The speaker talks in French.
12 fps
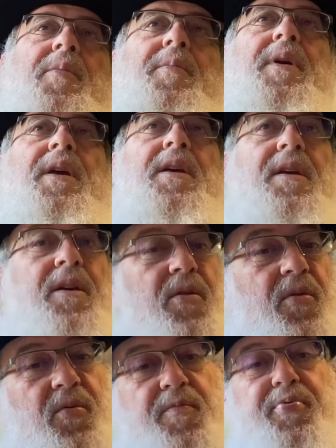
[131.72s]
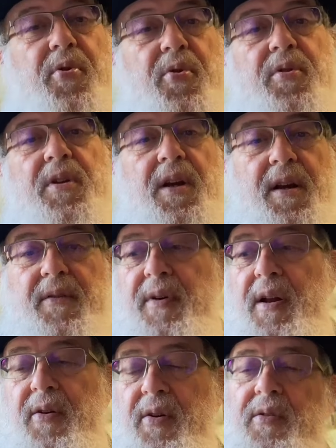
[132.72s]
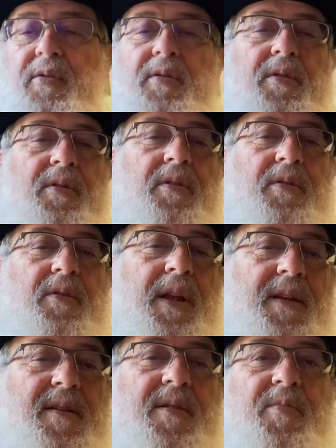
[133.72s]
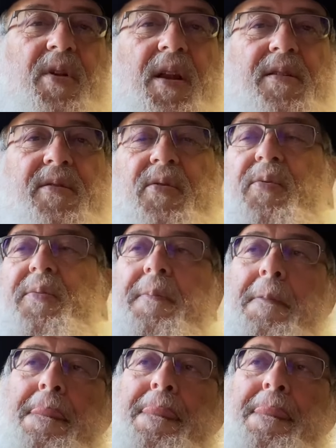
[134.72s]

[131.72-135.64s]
mais qui ont prôné les valeurs de, l'assimilation.